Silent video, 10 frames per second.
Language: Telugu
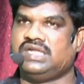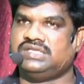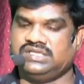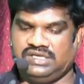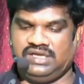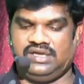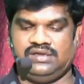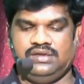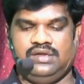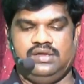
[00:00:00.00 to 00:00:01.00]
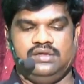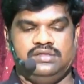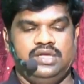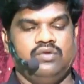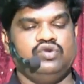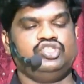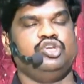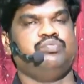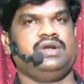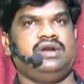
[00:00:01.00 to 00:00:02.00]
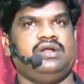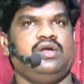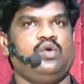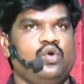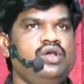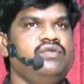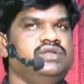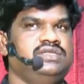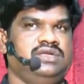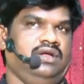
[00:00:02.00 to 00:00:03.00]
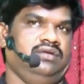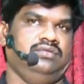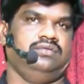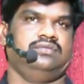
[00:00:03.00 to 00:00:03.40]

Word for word: ఖచ్చితంగా దేవుడు చెప్పినట్టుగా కొన్ని విషయాలు